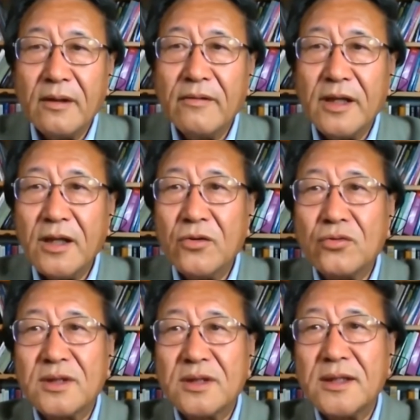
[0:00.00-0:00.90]
为印
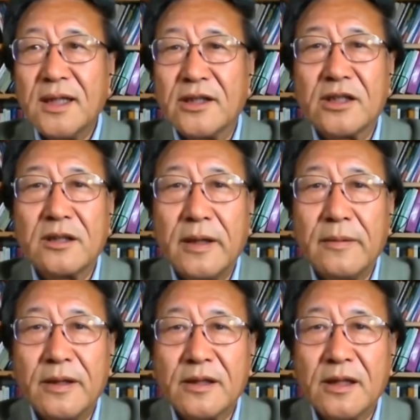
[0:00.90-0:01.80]
度《斯坦时报》
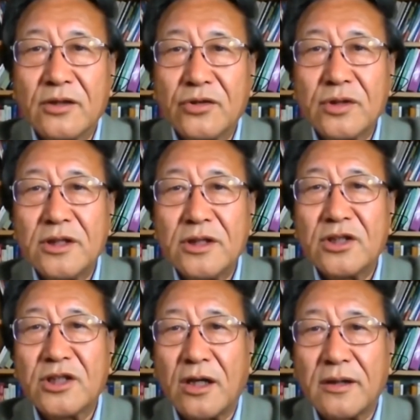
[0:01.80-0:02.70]
报道说，至
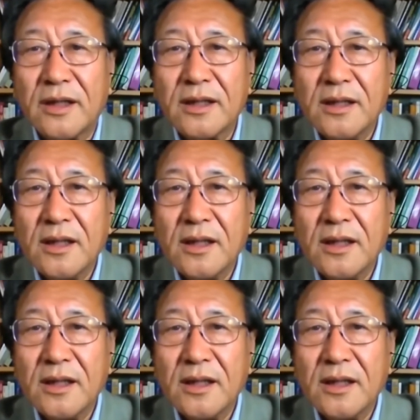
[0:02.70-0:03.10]
少呢，